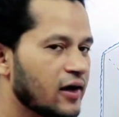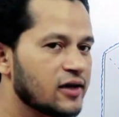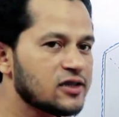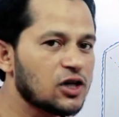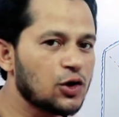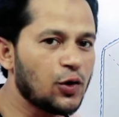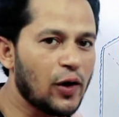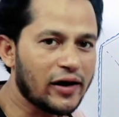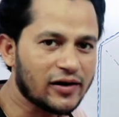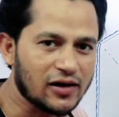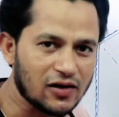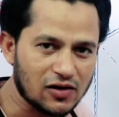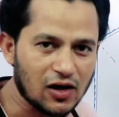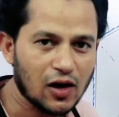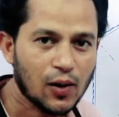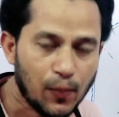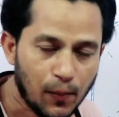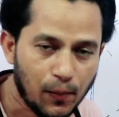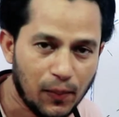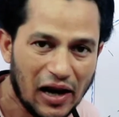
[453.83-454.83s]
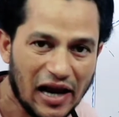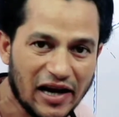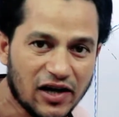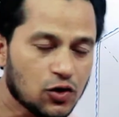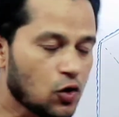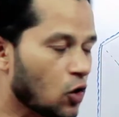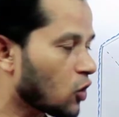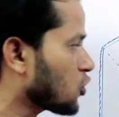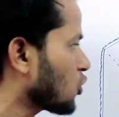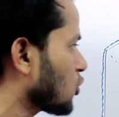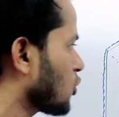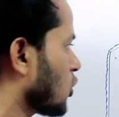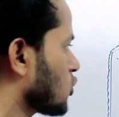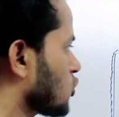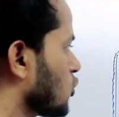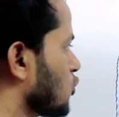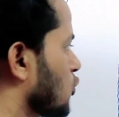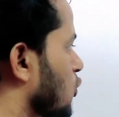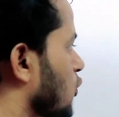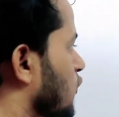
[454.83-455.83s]
যেন একটা তারা প্লেট
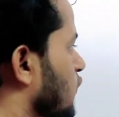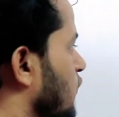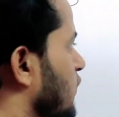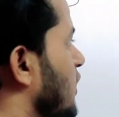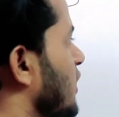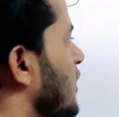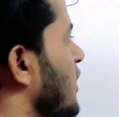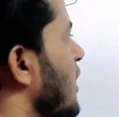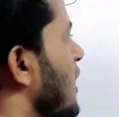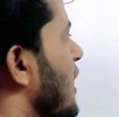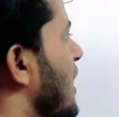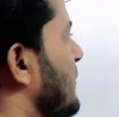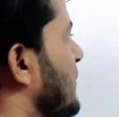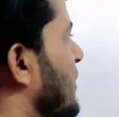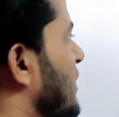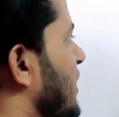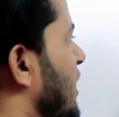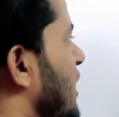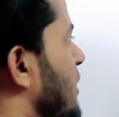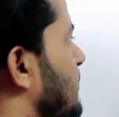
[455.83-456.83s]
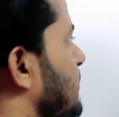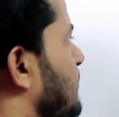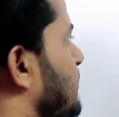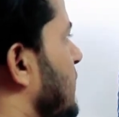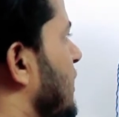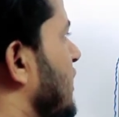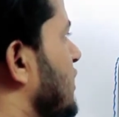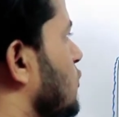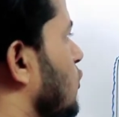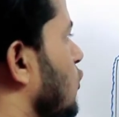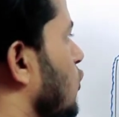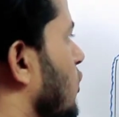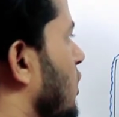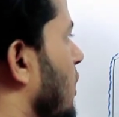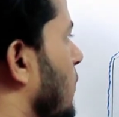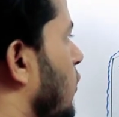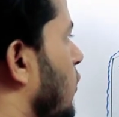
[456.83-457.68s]
গঠন করছে আমরা এই প্লেটগুলোকে